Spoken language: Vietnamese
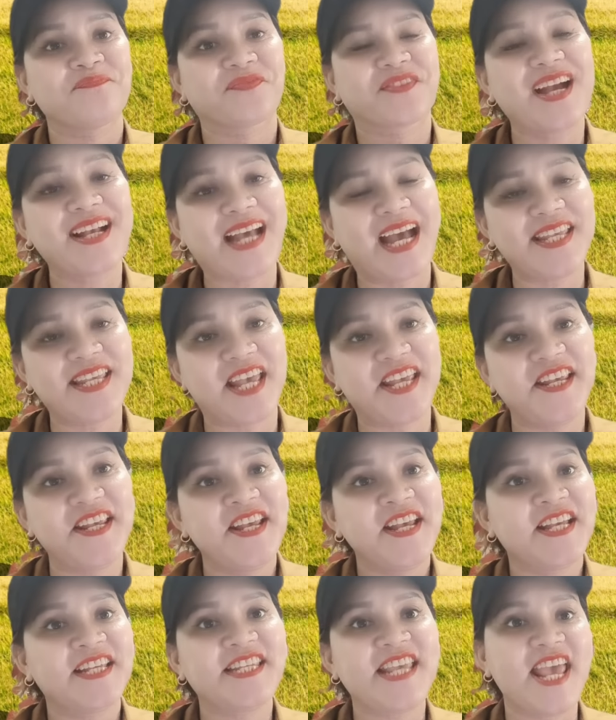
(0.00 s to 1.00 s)
tất cả gì
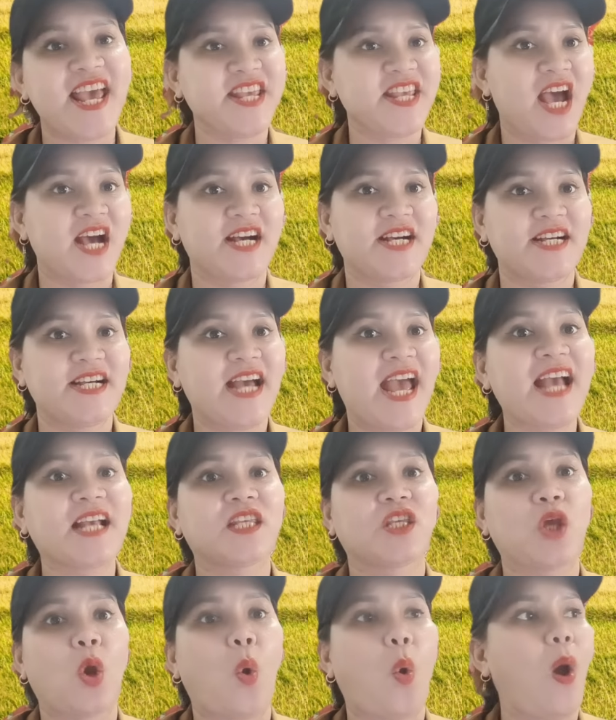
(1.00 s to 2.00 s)
ghe giờ hát
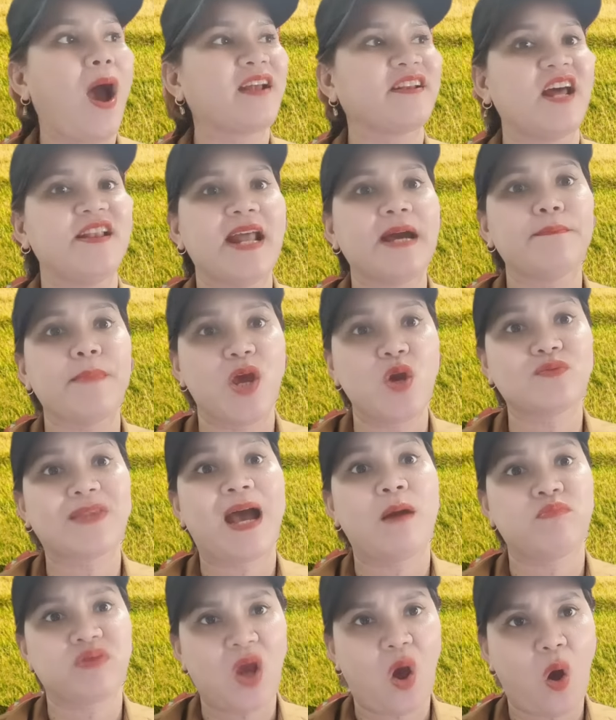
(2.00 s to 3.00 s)
chùa hát đình hát miễu người ta
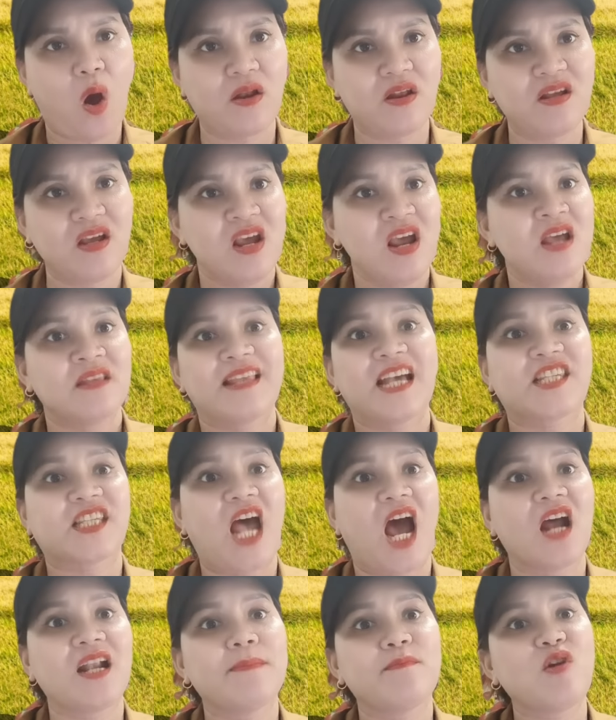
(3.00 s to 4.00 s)
không cho nữa ta
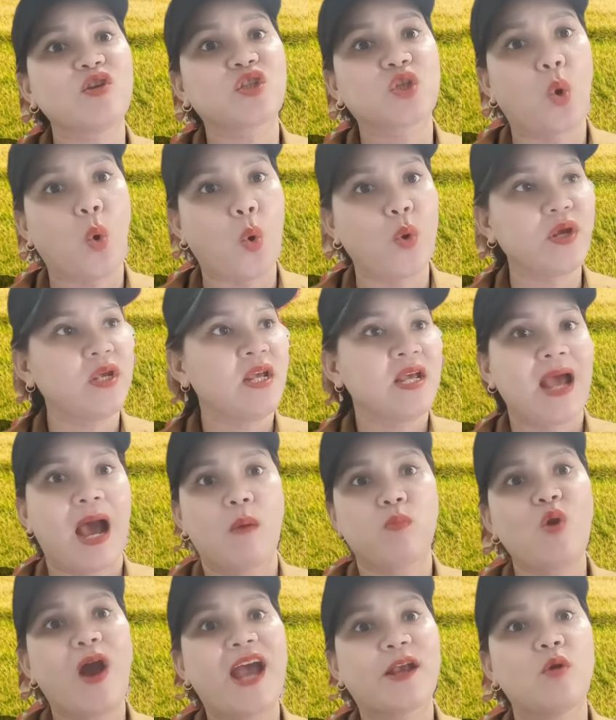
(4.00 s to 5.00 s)
sợ năm đó xui
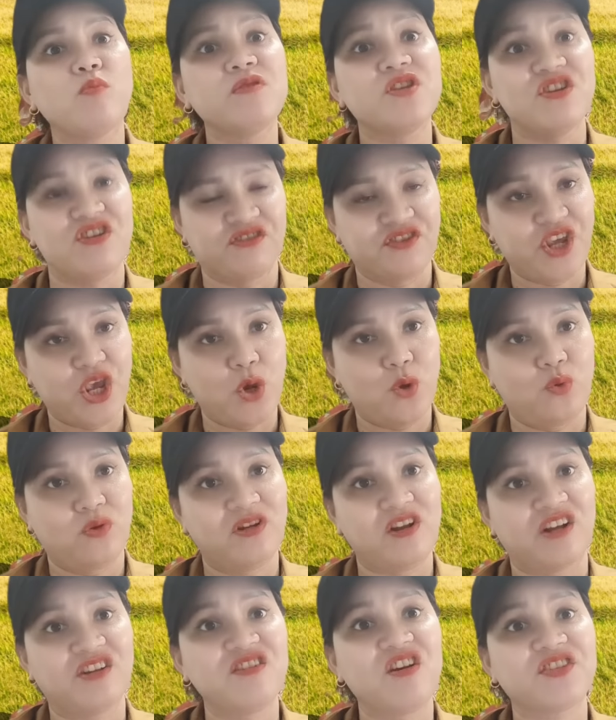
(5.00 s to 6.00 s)
không có ai cúng giường nhiều nó
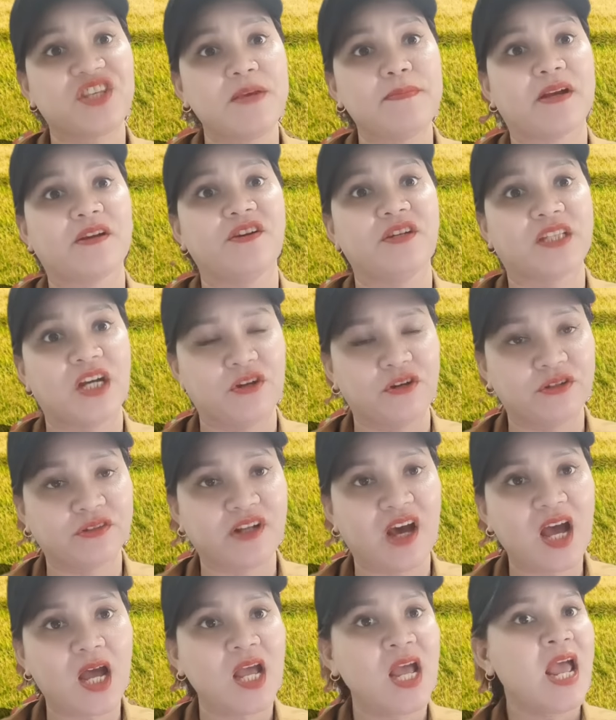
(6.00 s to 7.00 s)
đừng nói chi mà người thường
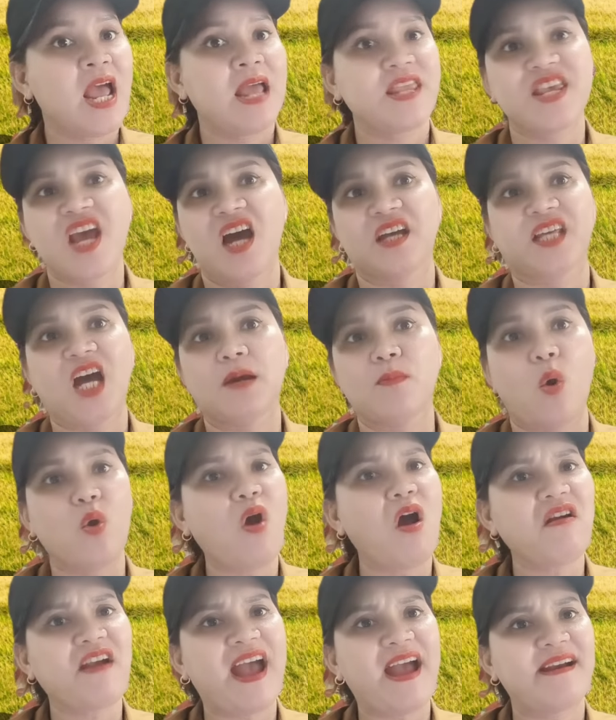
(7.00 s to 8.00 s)
đó giờ thời buổi
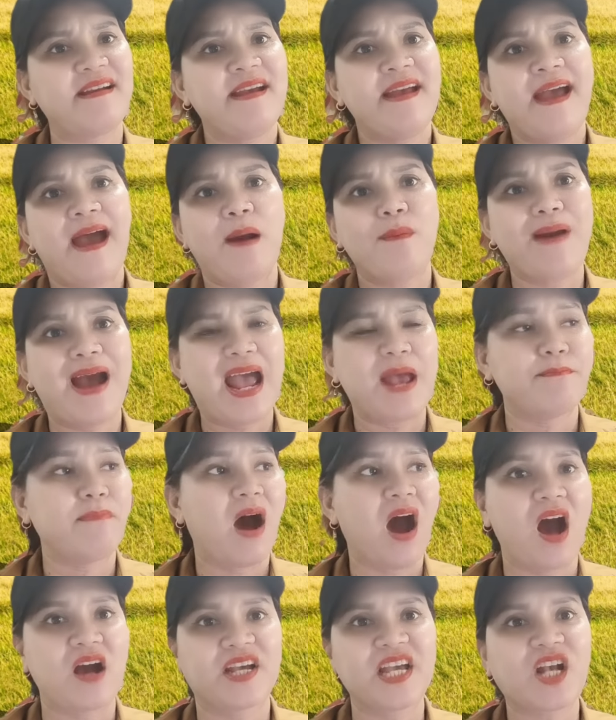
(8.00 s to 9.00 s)
khó khăn không ai
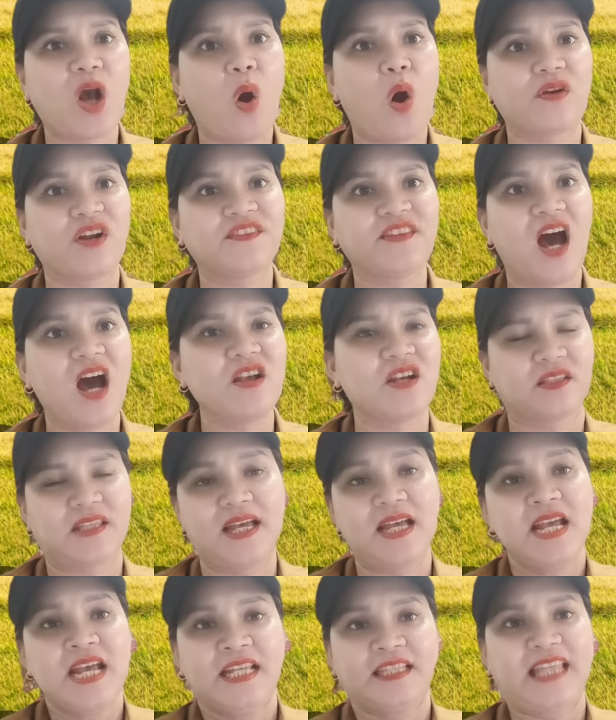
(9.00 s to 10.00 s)
mờ cái con nó tới rồi
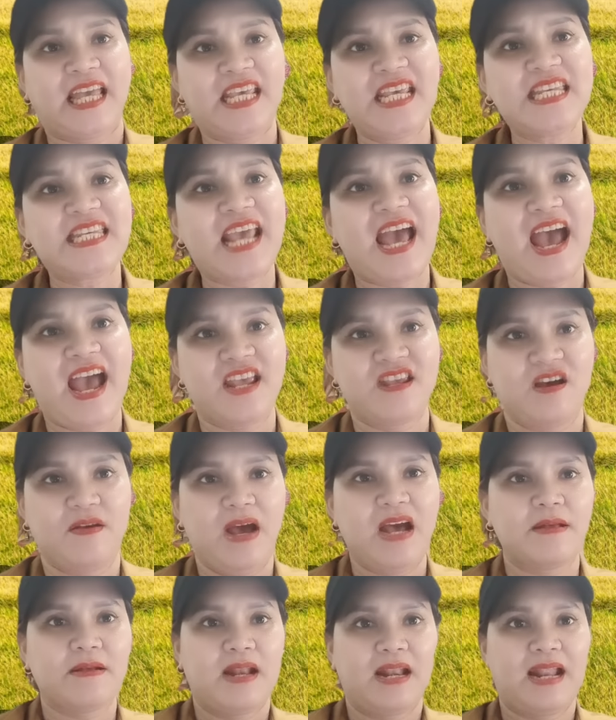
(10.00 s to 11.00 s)
ta tẩy chai rồi
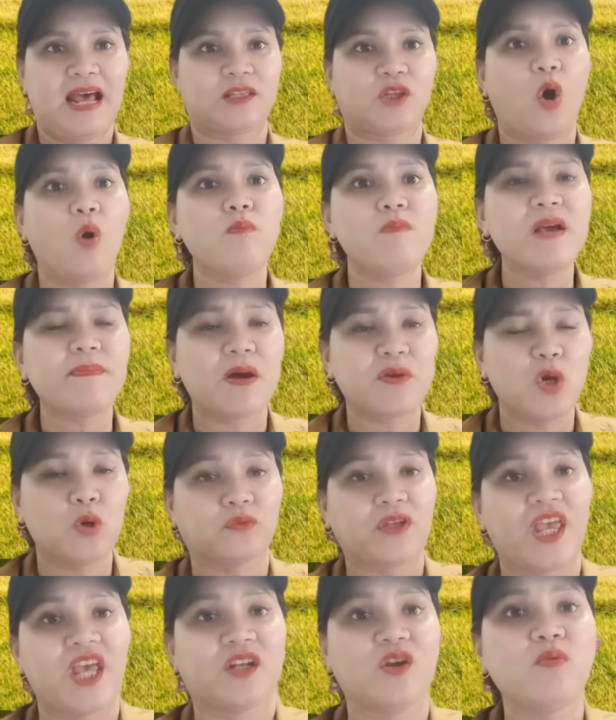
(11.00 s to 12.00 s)
là, là tốn biết bao nhiêu
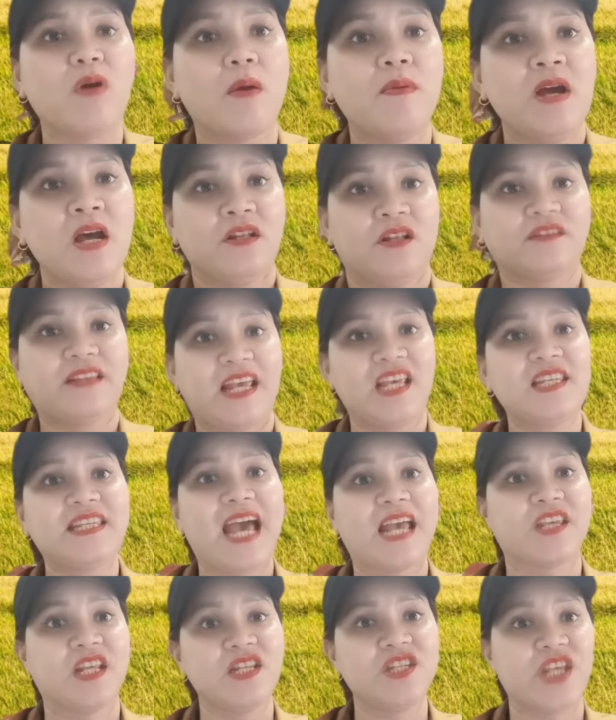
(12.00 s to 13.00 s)
tiền đúng không ta tẩy
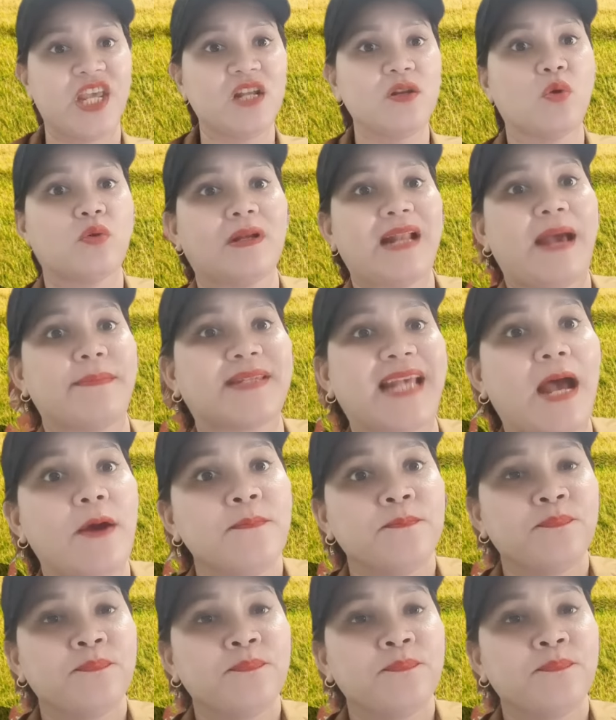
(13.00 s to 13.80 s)
chai vĩnh viễn luôn làm sao